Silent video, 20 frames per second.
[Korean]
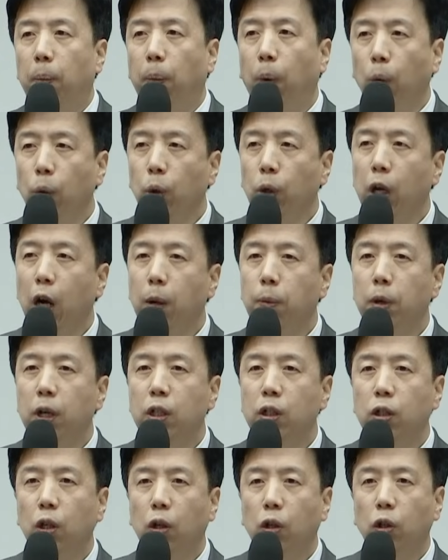
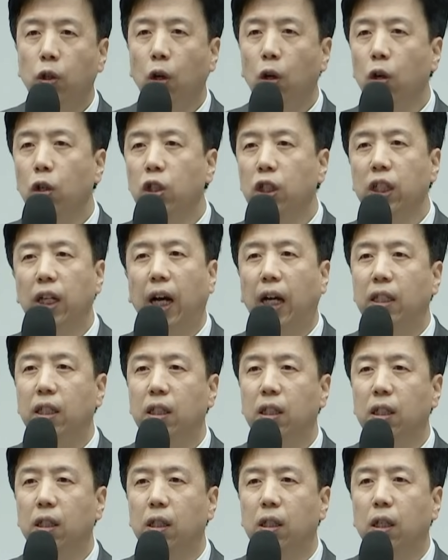포도나무에서 떨어진
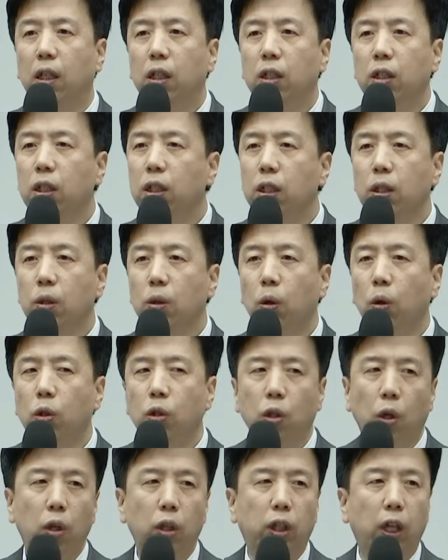가지는 스스로
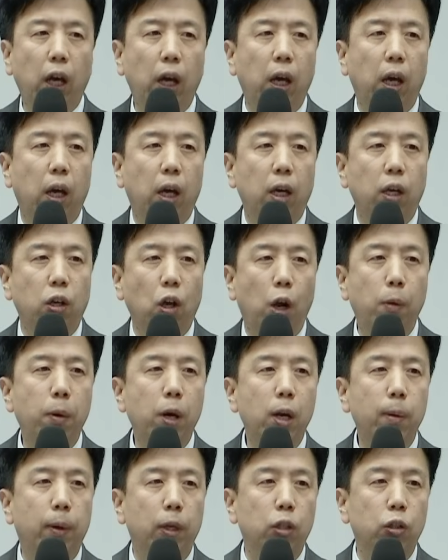절대
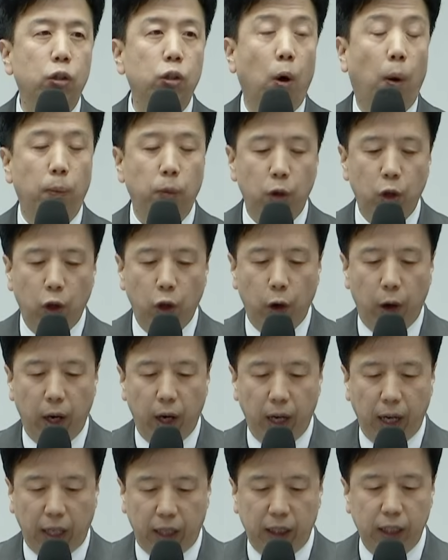열매를 맺을 수 없는
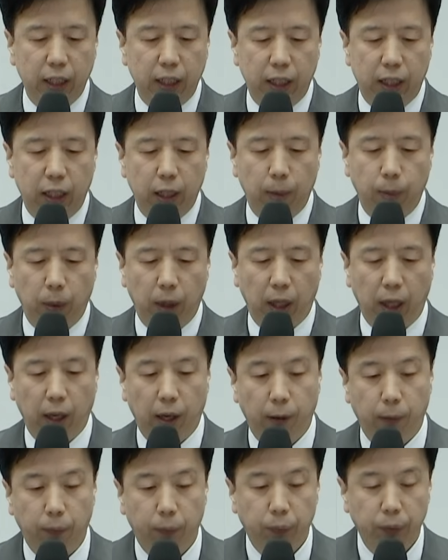것과 같은 이치입니다.
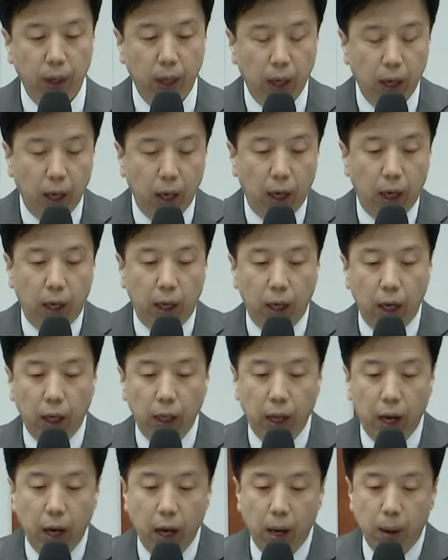이에
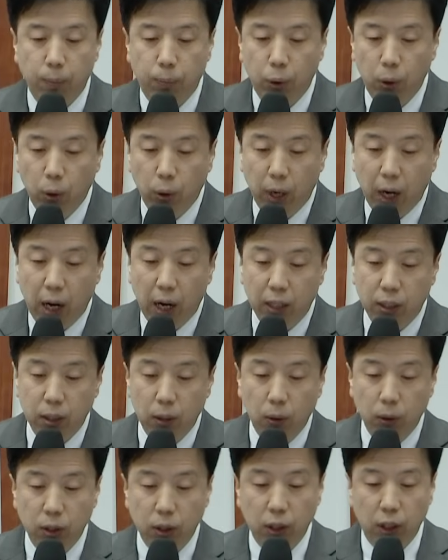대해 플로라
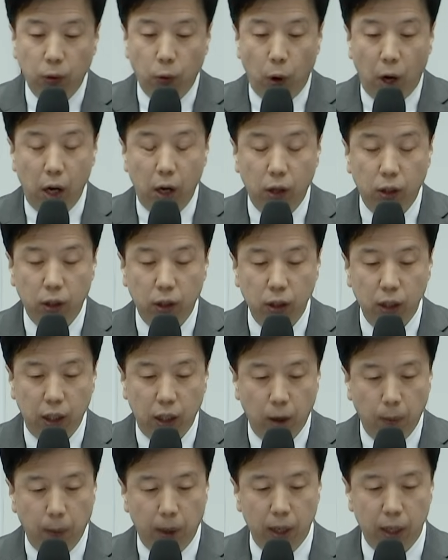슬로슨 웰러는
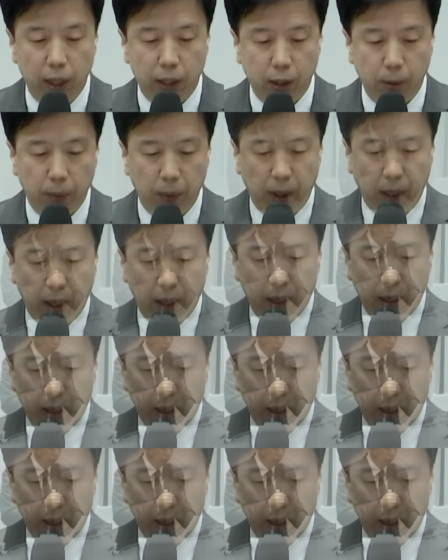이런 말을 했습니다.